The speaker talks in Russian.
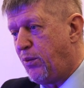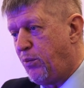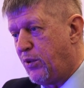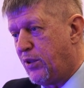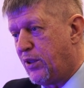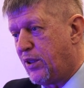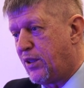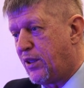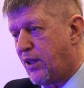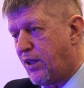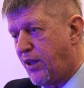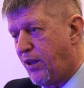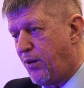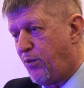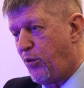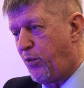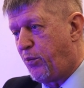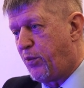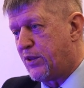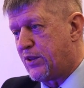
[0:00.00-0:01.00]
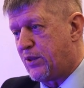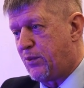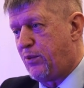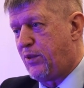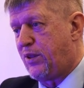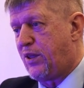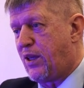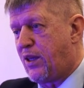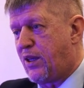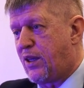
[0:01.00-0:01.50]
именно таким образом
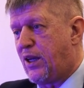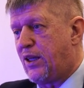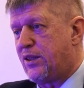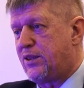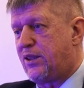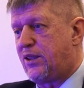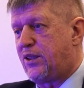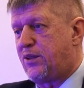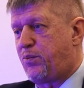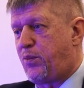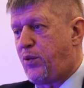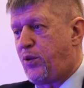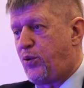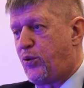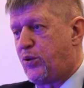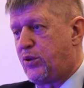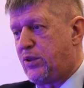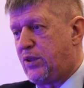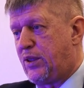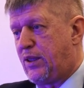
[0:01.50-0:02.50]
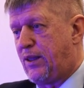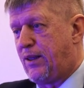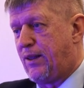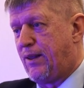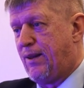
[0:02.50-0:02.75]
и как раз и расположена